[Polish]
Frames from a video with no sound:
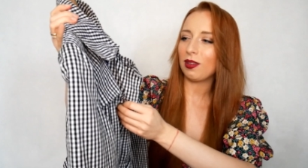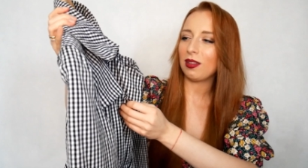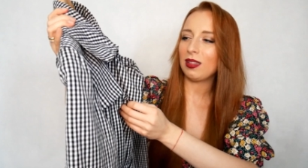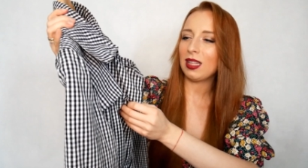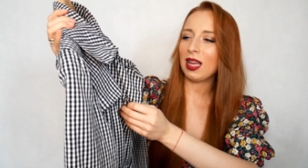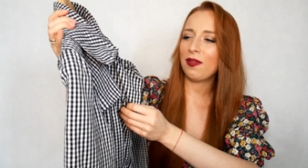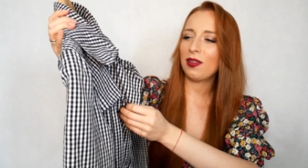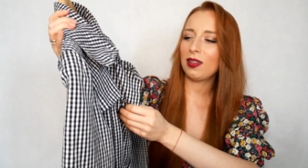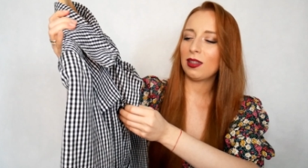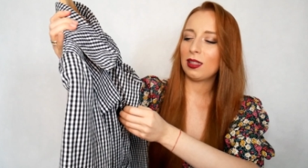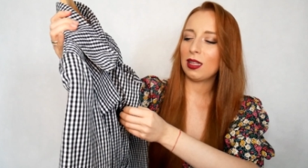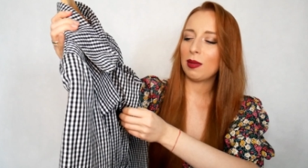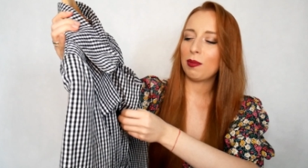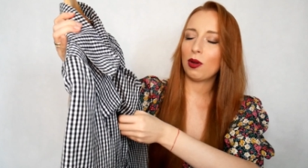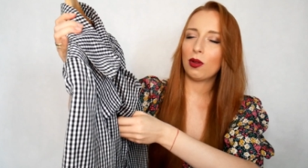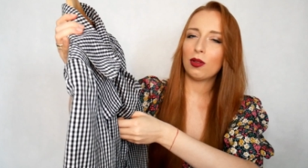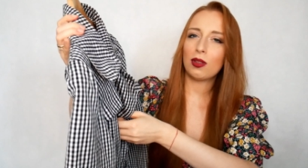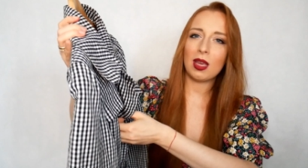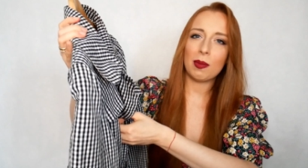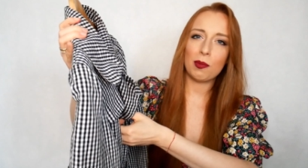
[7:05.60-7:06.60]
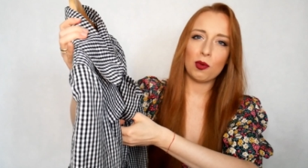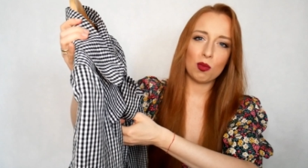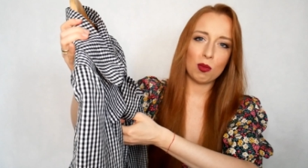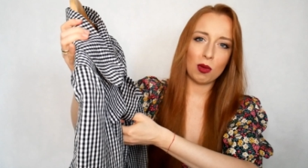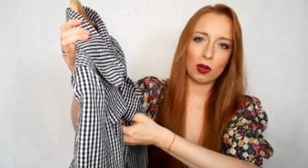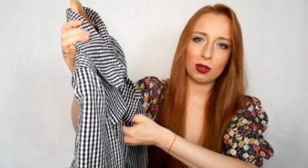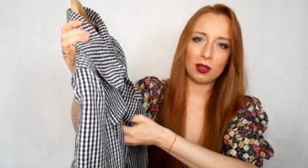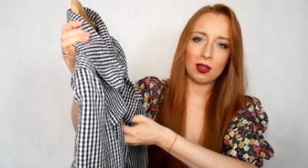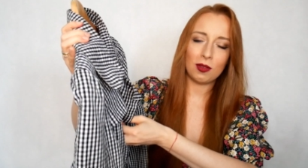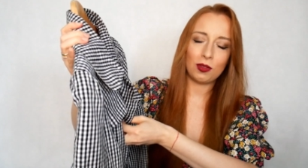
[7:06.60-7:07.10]
nawet gdyby on nie był
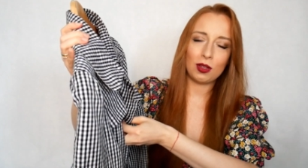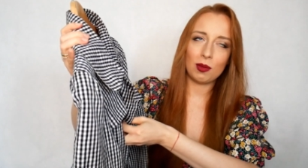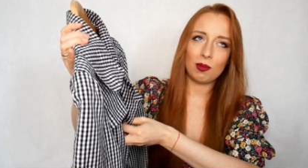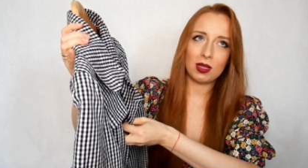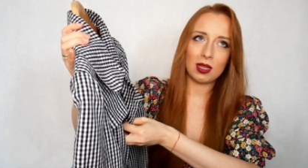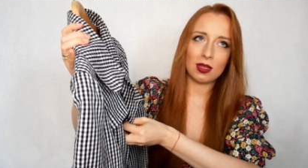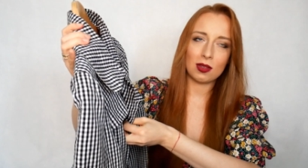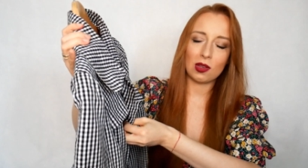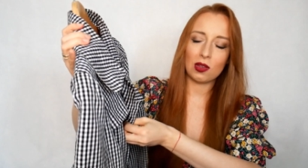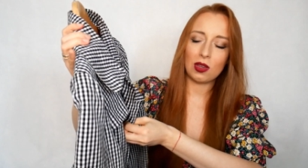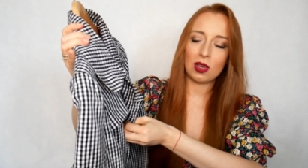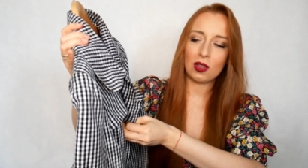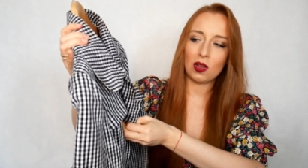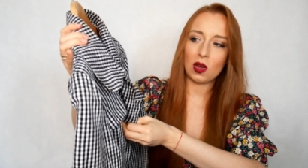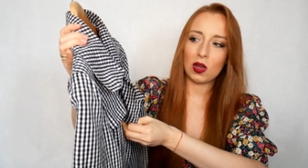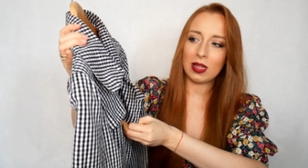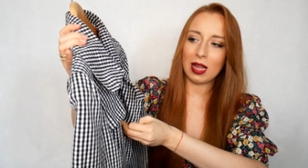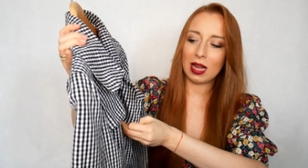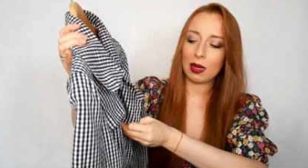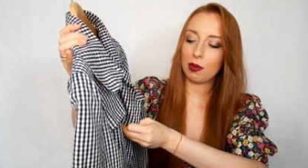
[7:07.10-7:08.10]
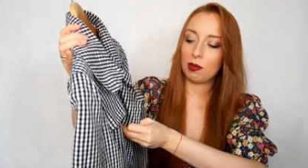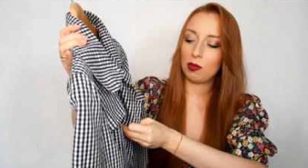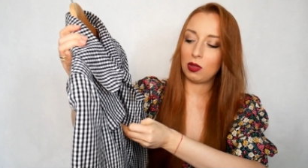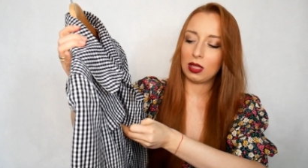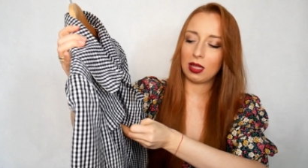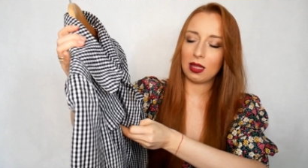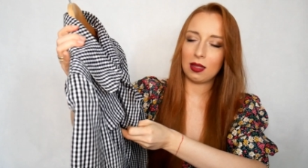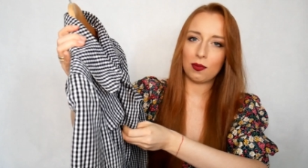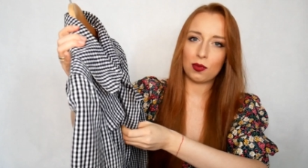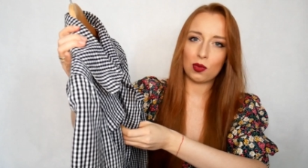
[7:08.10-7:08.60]
modny w tym sezonie, to i tak by mi
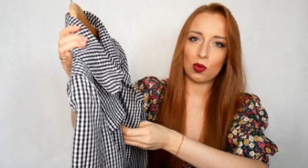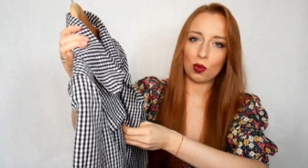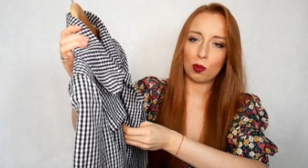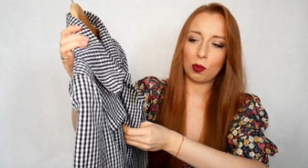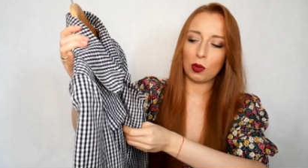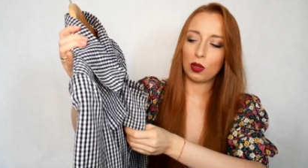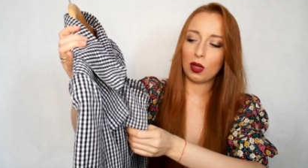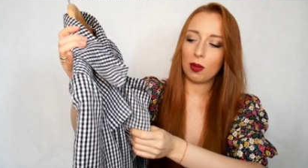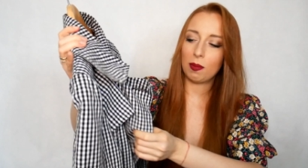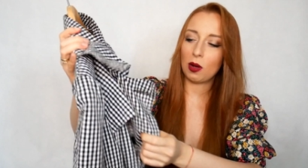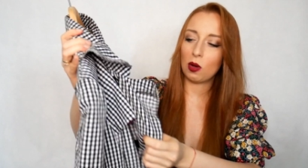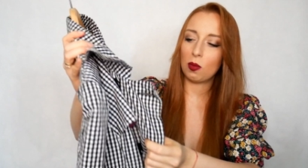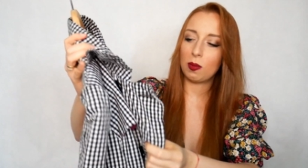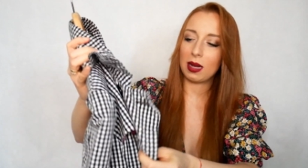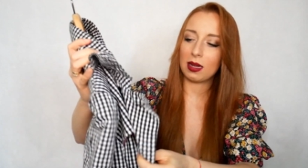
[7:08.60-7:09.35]
się ten wzór podobał.